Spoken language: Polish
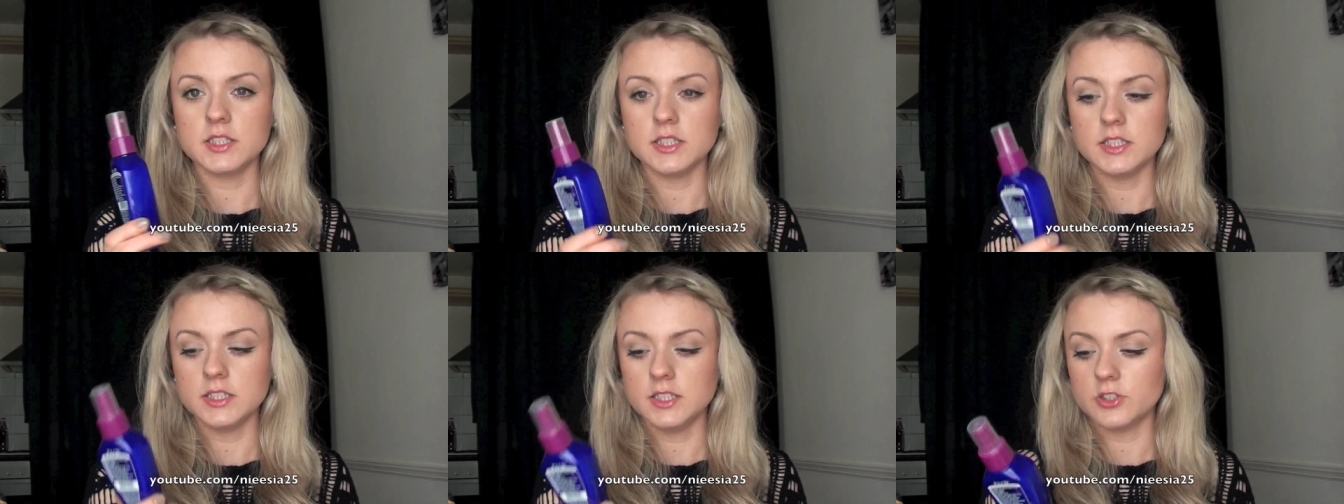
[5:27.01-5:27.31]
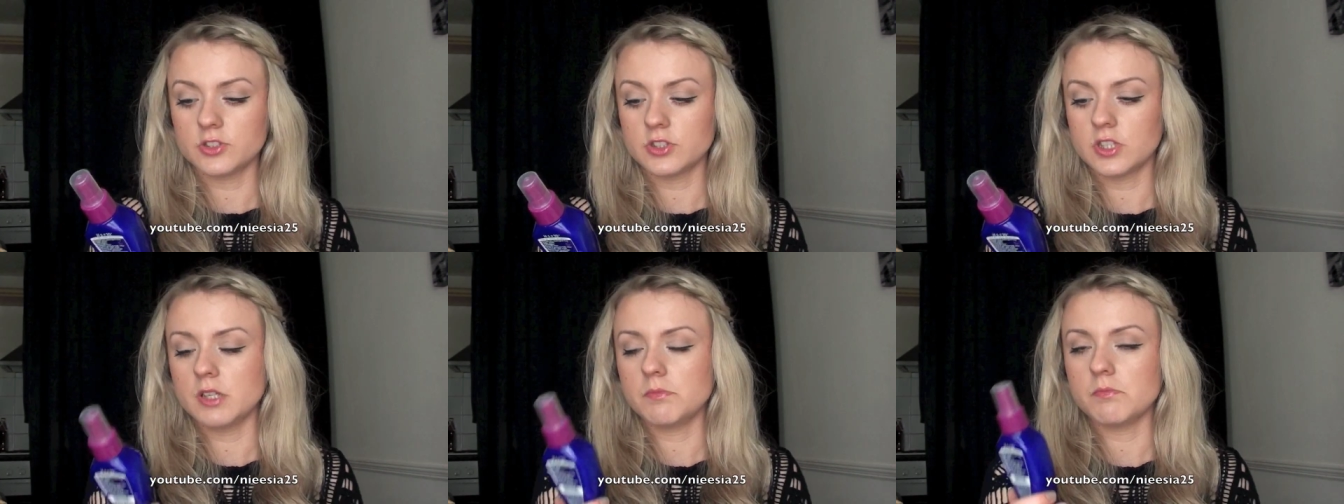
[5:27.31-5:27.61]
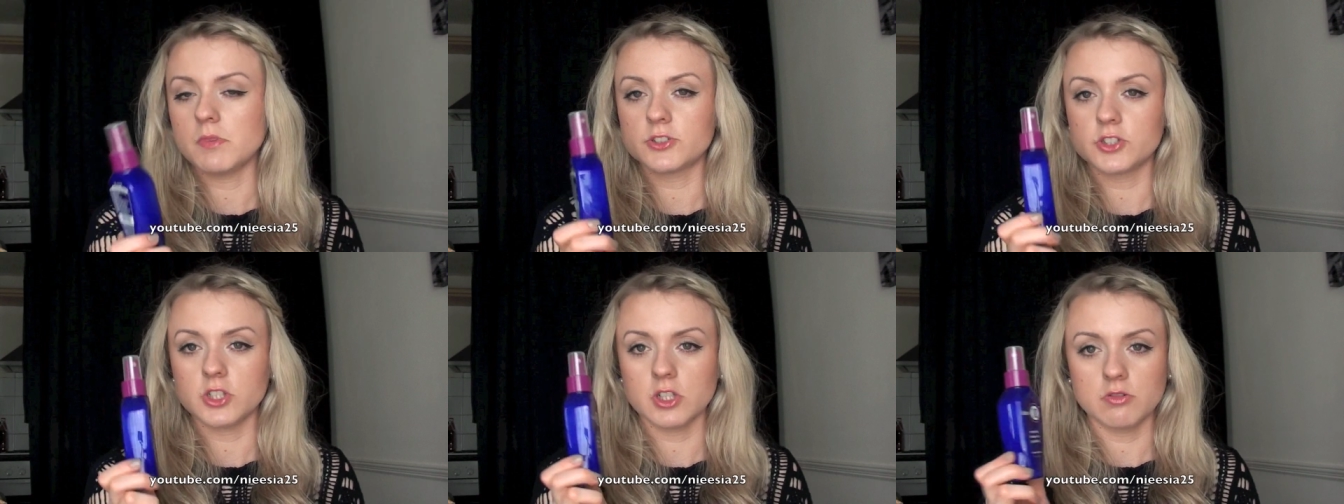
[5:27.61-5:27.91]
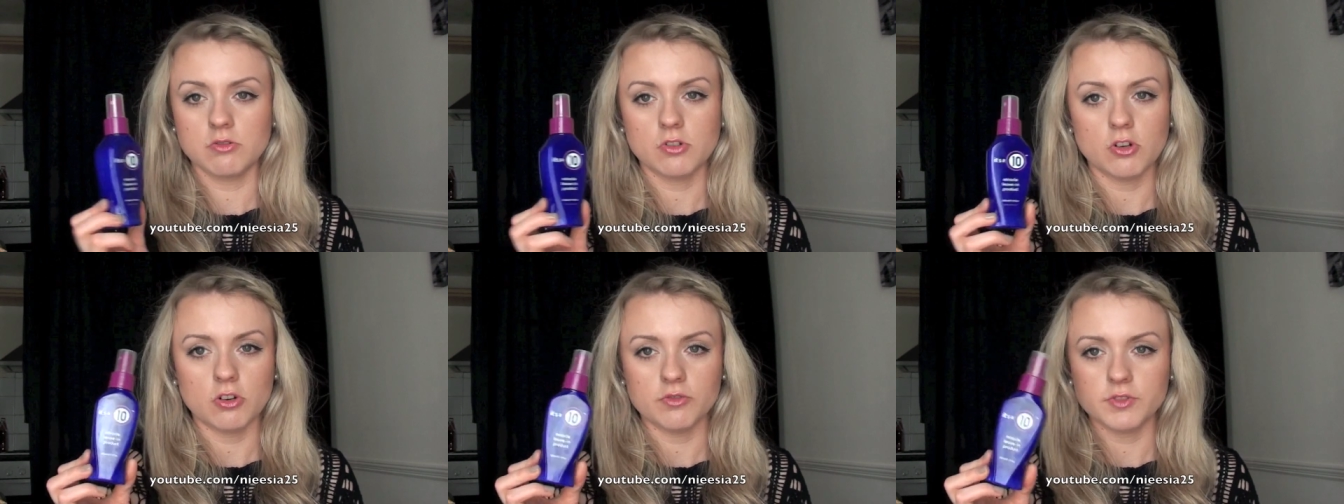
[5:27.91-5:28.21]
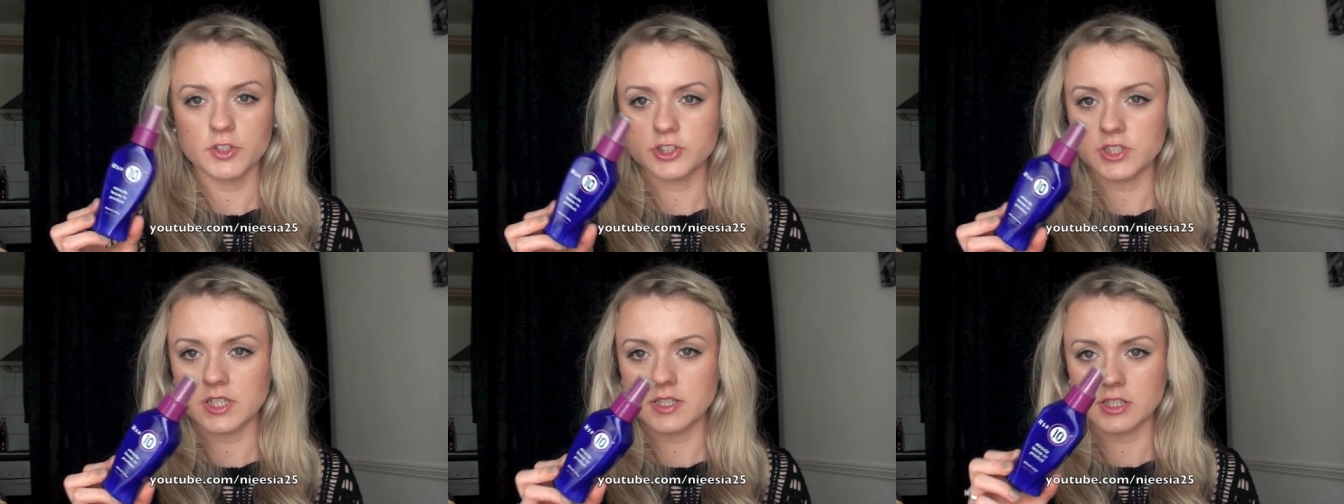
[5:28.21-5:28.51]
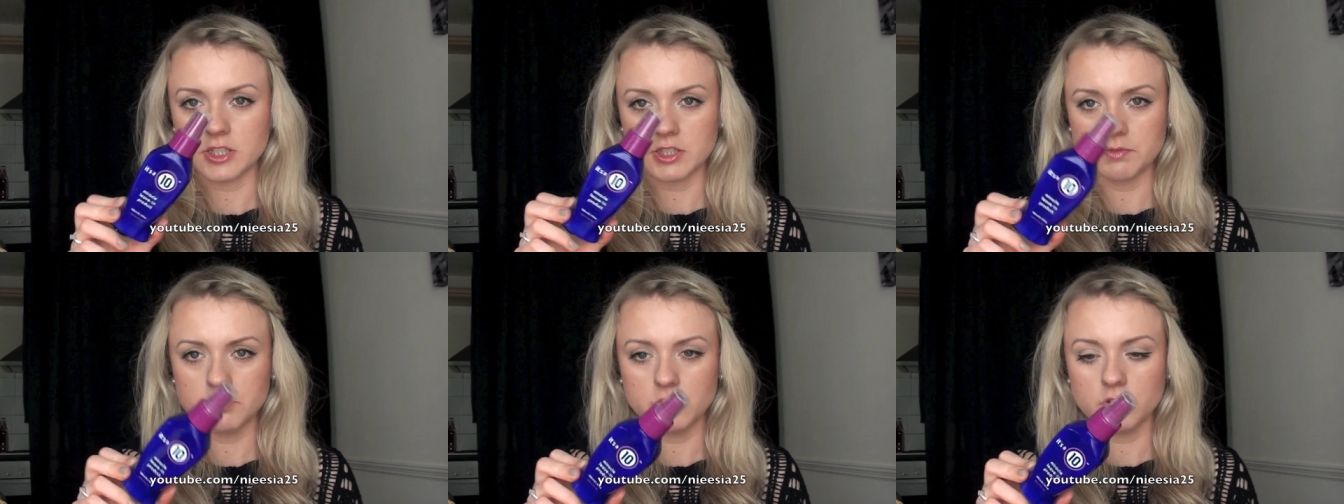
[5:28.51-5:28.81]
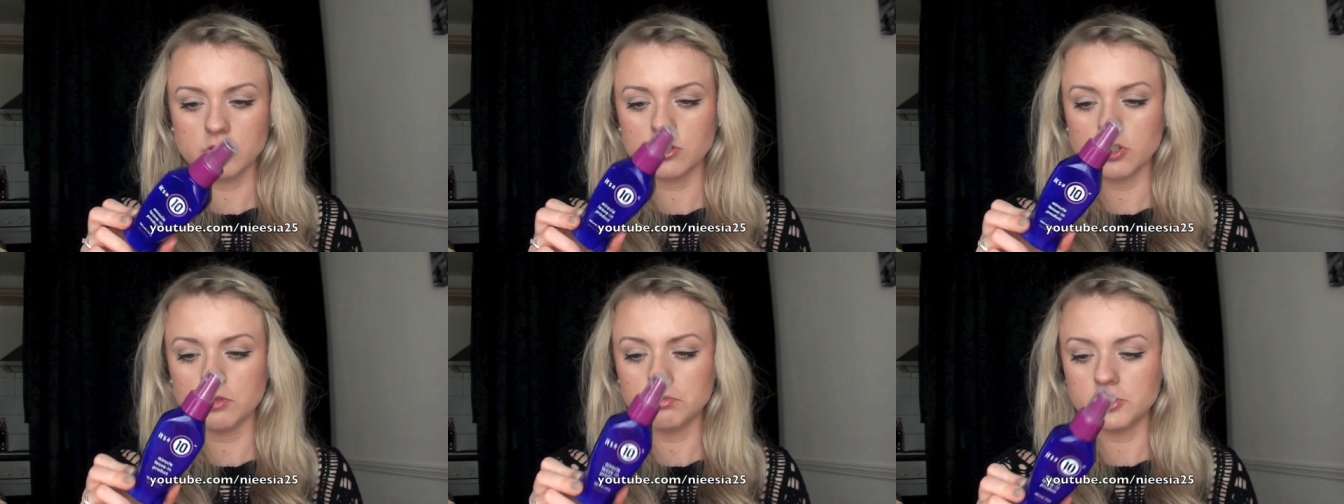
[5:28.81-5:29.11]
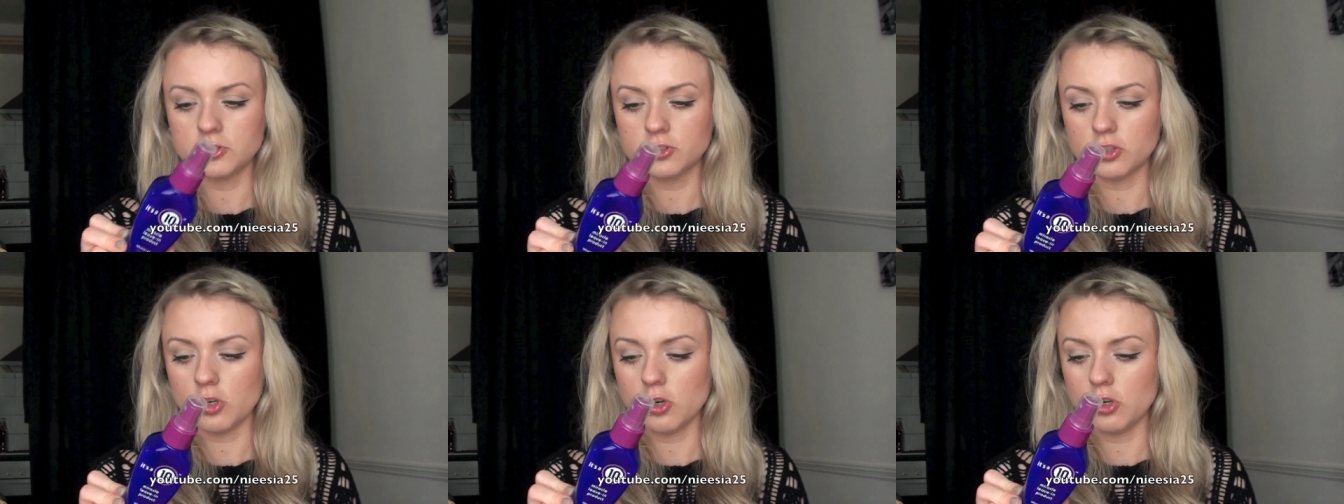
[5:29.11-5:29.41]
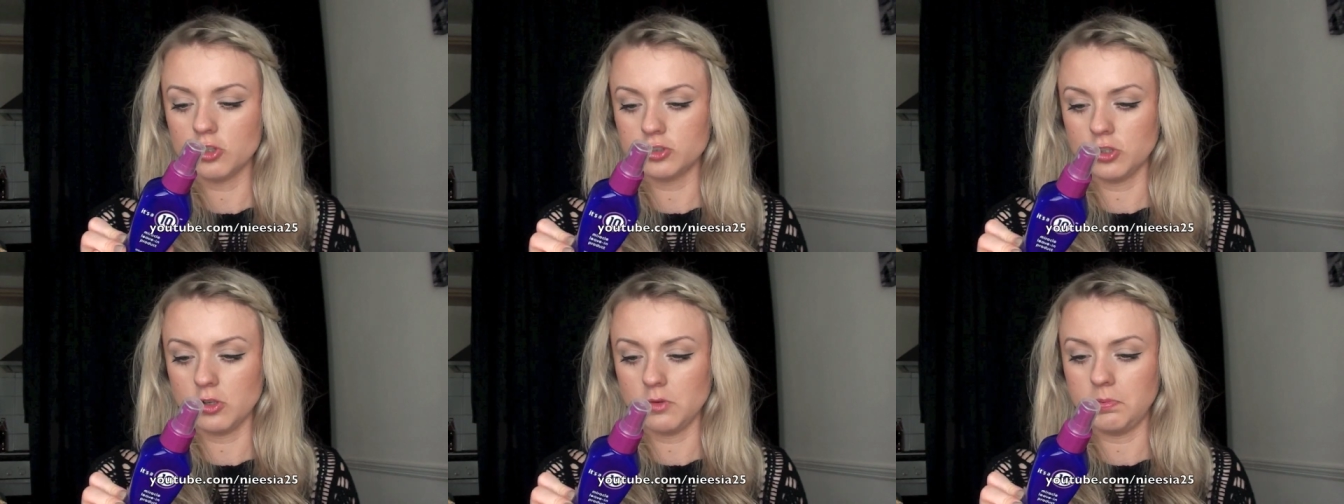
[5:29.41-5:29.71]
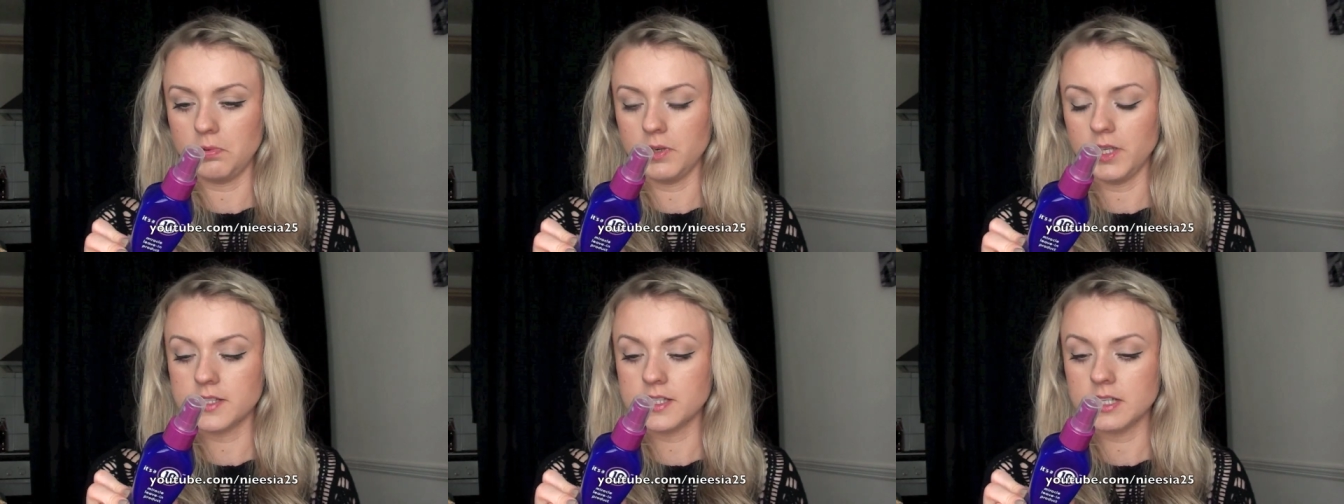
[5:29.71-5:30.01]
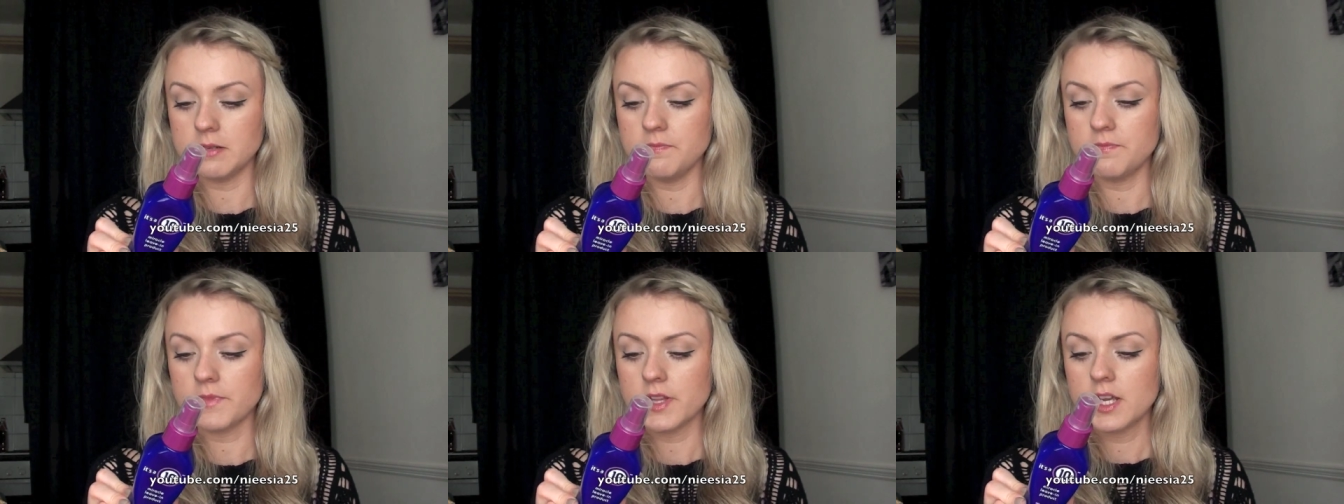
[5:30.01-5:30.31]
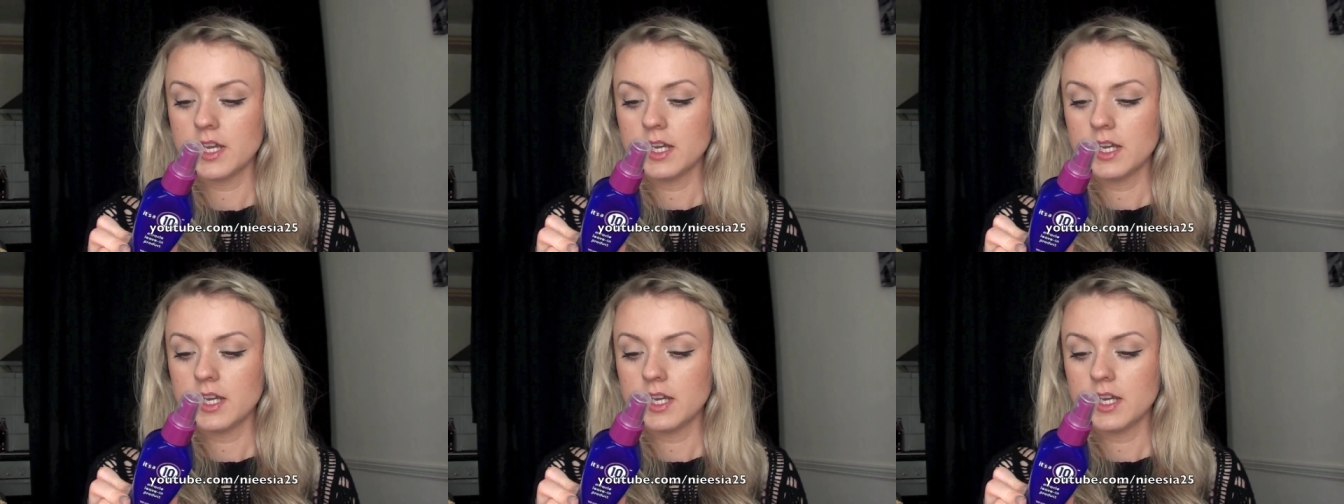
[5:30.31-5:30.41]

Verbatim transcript: I jeżeli macie jakąkolwiek szansę, żeby go zdobyć, to, to polecam.